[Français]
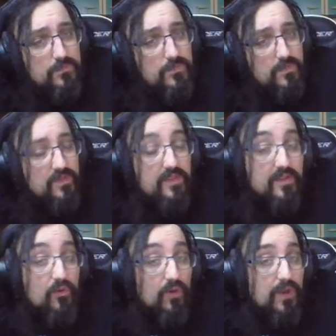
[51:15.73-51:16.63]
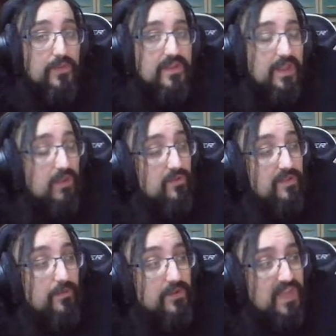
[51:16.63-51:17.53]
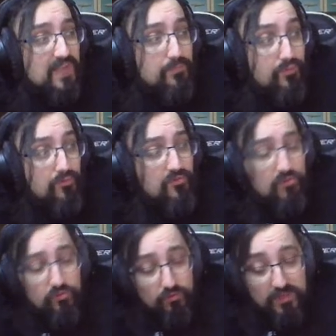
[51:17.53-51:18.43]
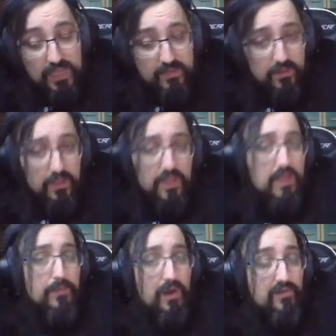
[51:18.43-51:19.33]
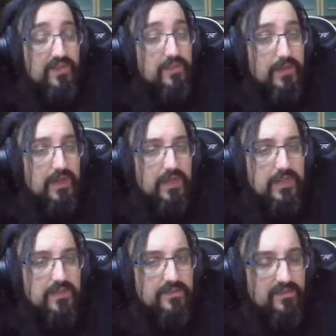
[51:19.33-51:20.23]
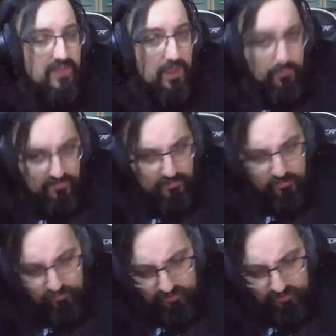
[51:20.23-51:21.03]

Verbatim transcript: C'est con, hein, mais Tarigosa 4 plus le truc 4, bah en fait, bah, bah c'était impossible de toucher.